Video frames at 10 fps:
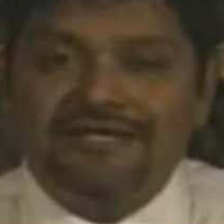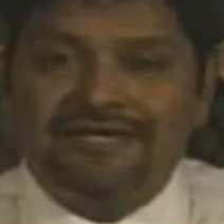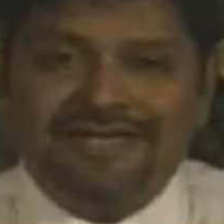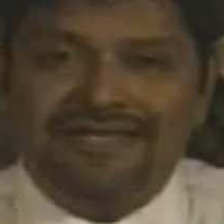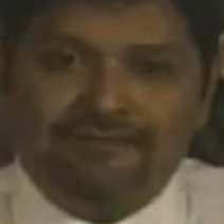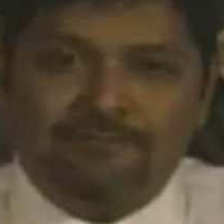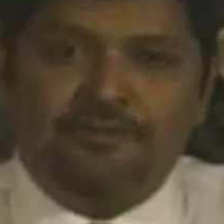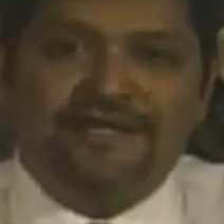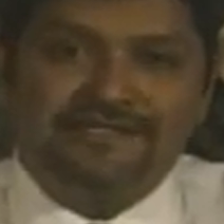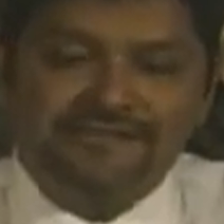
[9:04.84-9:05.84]
querer
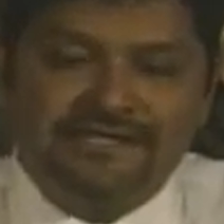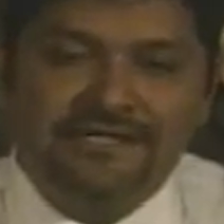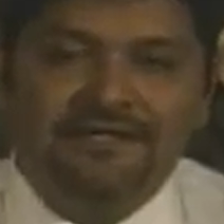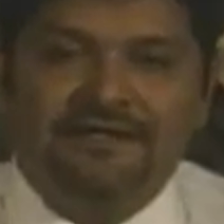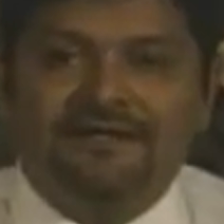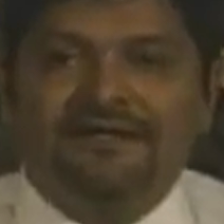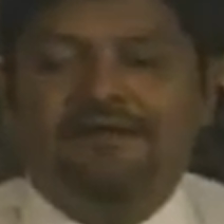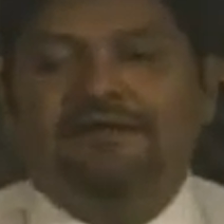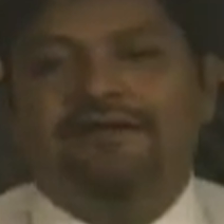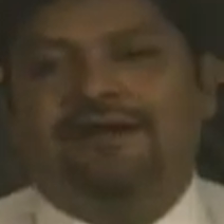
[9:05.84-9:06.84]
ponerse
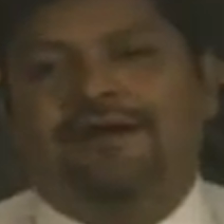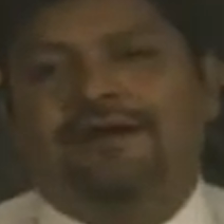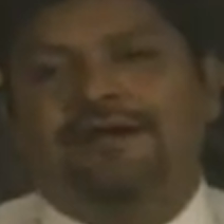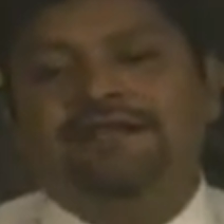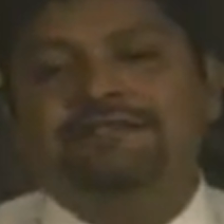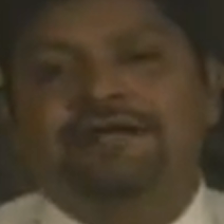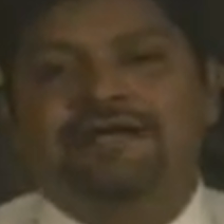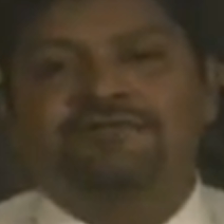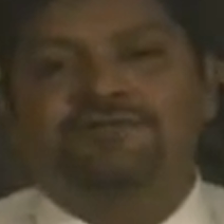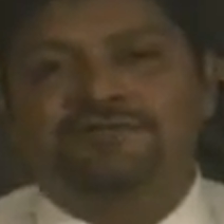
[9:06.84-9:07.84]
eh, a
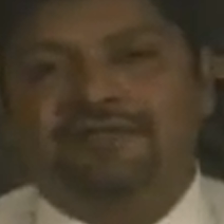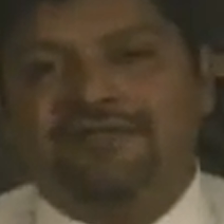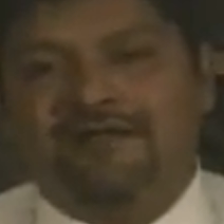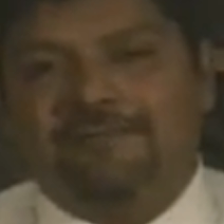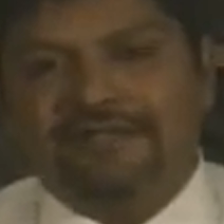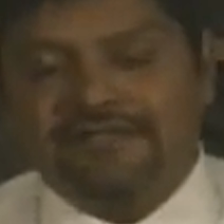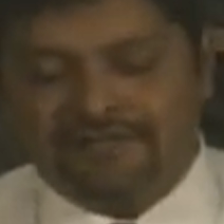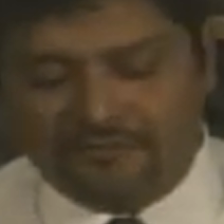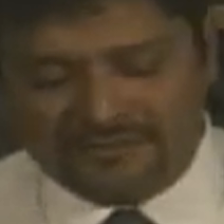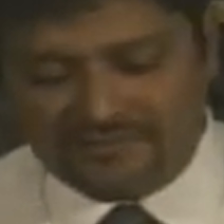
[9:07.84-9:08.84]
analizar la sociedad a partir
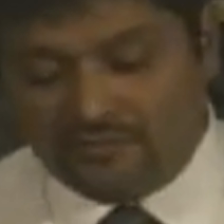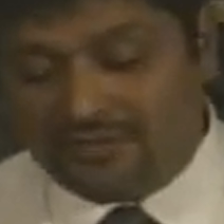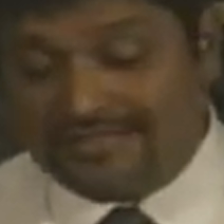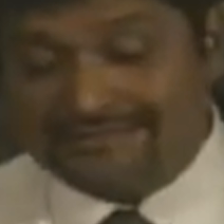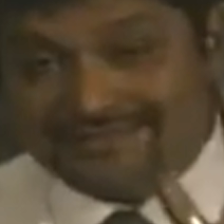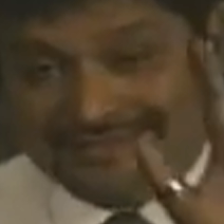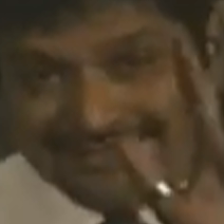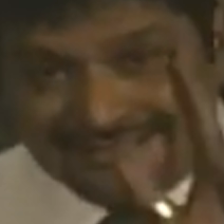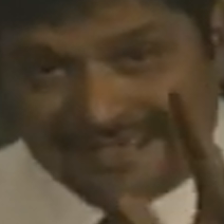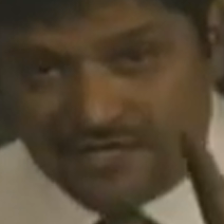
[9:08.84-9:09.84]
de hombres y mujeres,
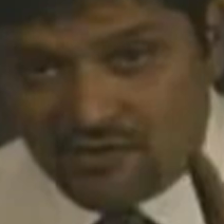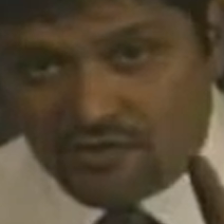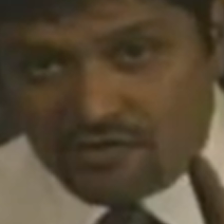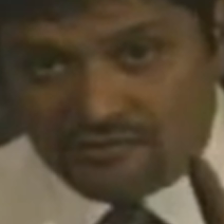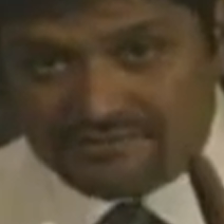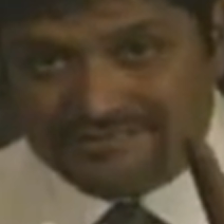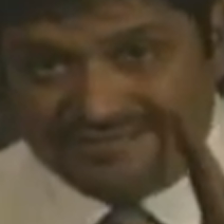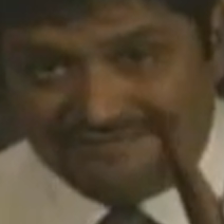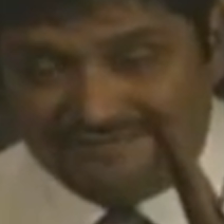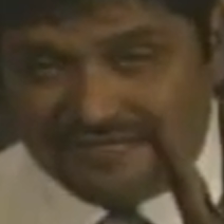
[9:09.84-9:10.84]
que no
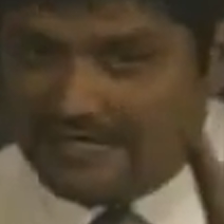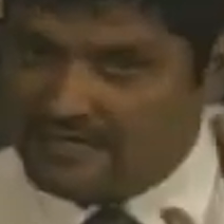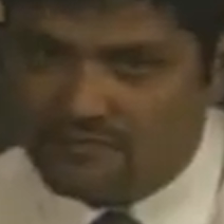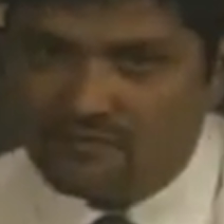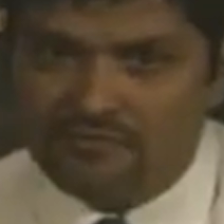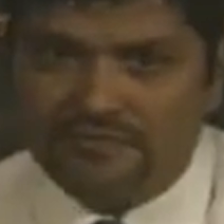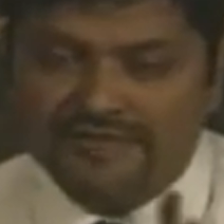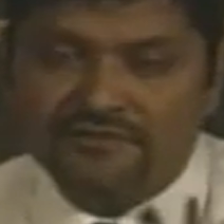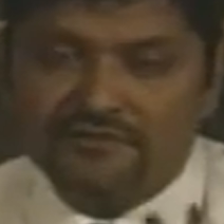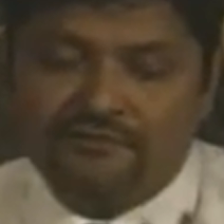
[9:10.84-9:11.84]
significa en ningún
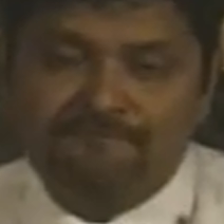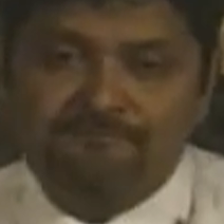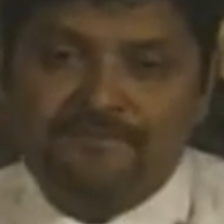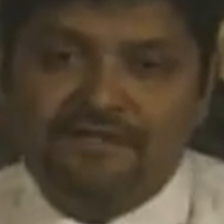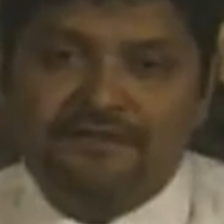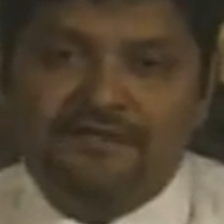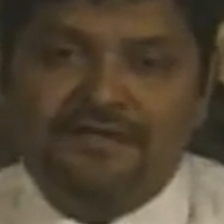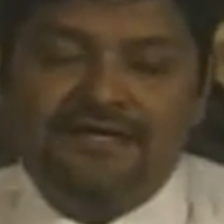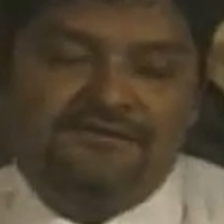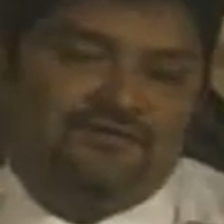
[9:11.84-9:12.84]
momento
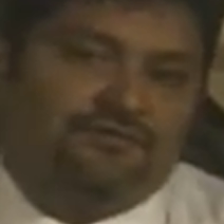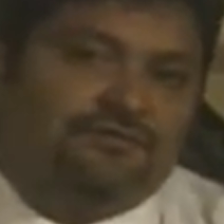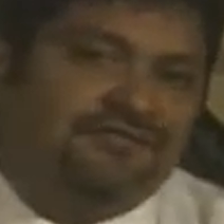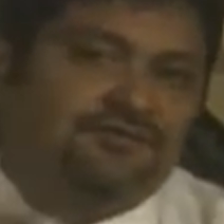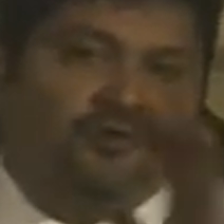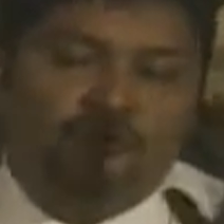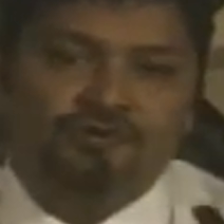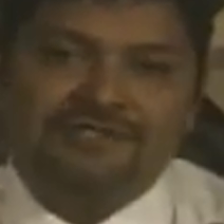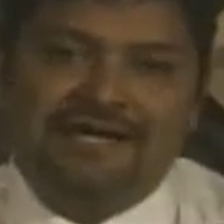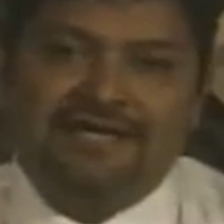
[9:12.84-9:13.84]
que yo
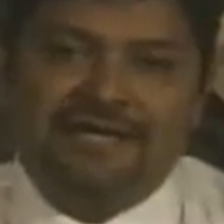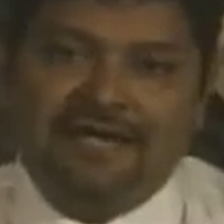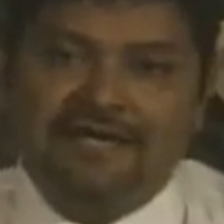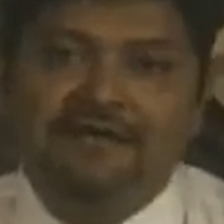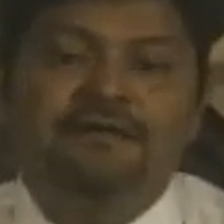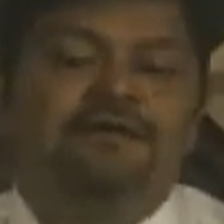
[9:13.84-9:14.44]
desconozca que hay